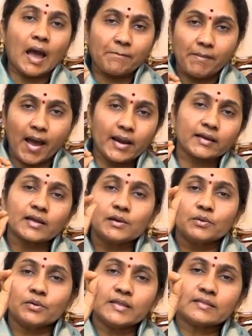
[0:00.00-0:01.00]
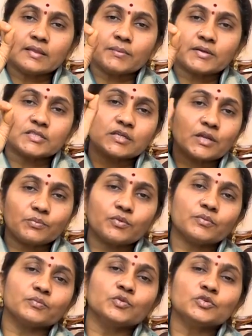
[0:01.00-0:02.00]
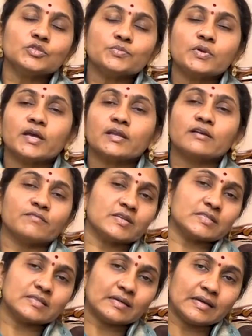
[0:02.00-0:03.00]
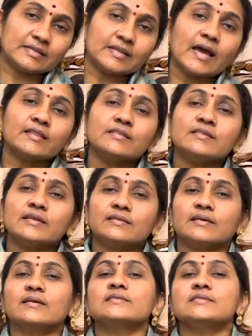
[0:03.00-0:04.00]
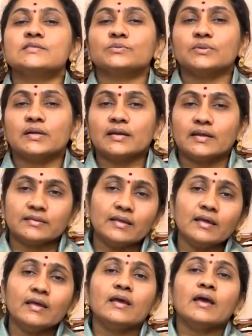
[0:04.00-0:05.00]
ఆ పానకంలో కూడా ఇంత పచ్చకర్పూరం నుసిమి కనుక వేసినట్లయితే అది తీర్థంగా తీసుకున్నట్లయితే